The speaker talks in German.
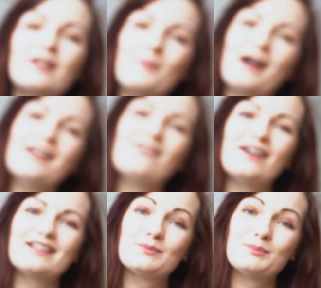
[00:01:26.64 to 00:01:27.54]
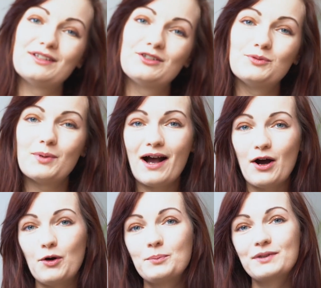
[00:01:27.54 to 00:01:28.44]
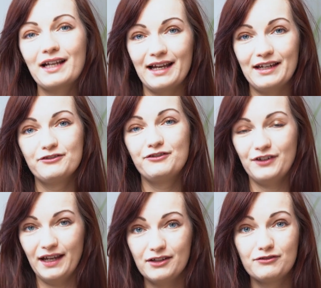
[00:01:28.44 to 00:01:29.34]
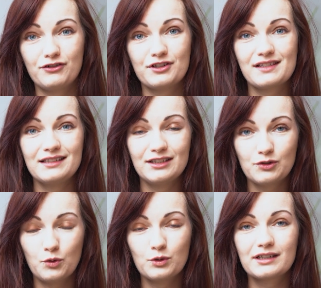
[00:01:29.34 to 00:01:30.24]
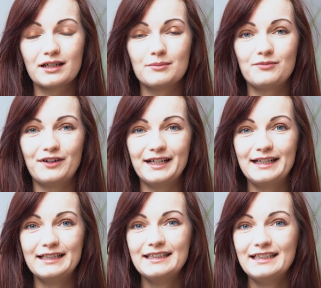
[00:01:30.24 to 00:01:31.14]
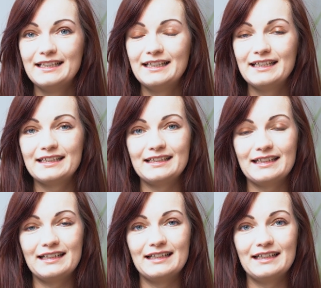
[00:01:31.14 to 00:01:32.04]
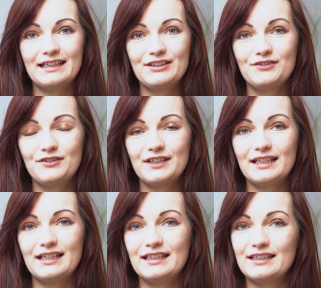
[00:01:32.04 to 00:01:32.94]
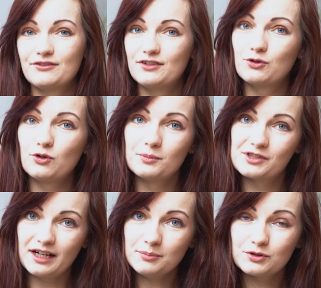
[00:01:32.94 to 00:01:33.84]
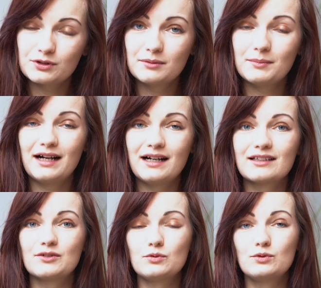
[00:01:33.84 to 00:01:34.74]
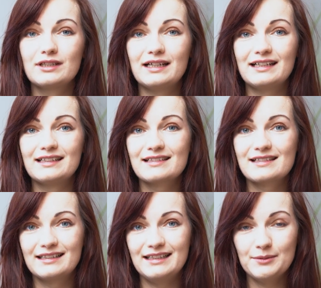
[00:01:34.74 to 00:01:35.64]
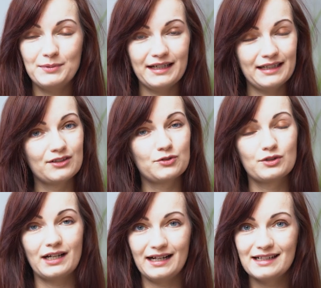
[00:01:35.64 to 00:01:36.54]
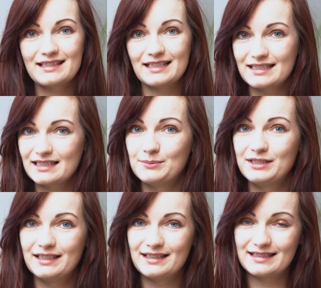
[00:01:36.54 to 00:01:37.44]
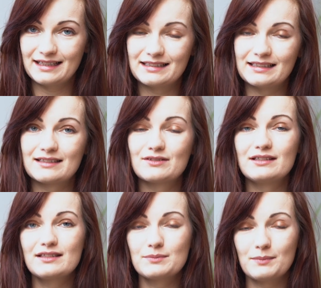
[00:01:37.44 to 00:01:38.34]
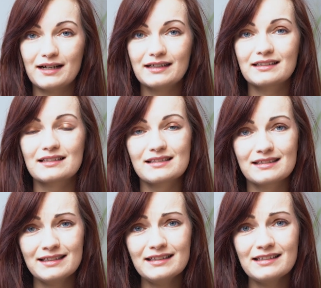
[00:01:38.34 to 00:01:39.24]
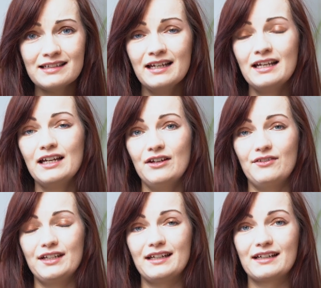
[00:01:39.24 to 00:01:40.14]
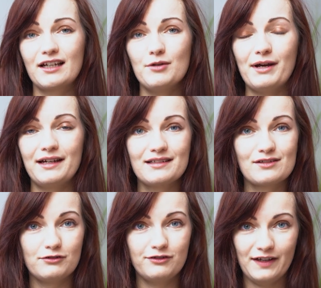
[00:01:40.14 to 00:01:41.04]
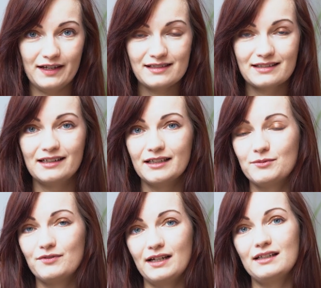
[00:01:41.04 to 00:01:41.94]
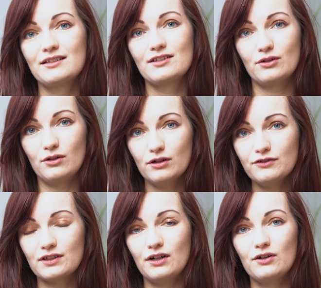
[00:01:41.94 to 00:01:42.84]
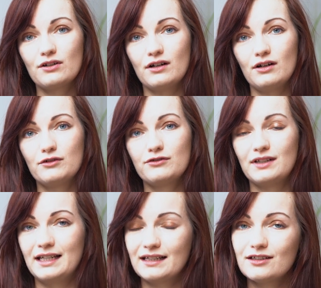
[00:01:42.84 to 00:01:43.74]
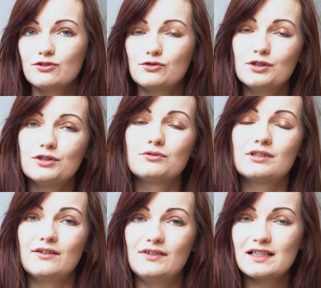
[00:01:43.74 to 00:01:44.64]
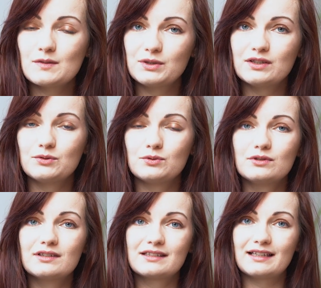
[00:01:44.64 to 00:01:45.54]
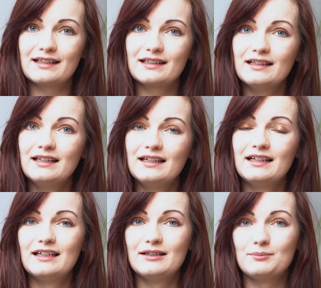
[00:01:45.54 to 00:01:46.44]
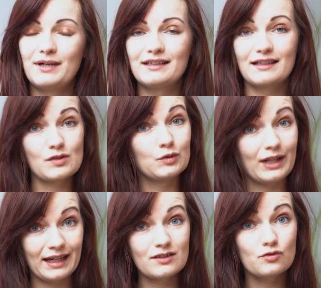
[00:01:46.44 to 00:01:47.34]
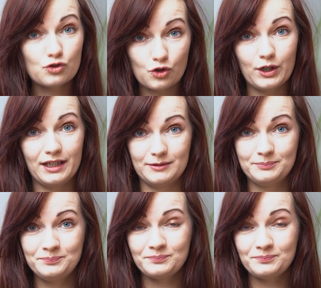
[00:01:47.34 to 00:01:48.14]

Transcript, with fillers: normalerweise bin ich überhaupt kein Fan von Silikongrip, weil der entweder irgendwie komische Abdrücke macht oder es klebt einen total seltsam in den Sattel. Also ich mag das nicht, wenn der Grip einen so festklebt, weil ich oft auch auf längeren Touren unterwegs bin und dann man dazu neigt zu scheuern.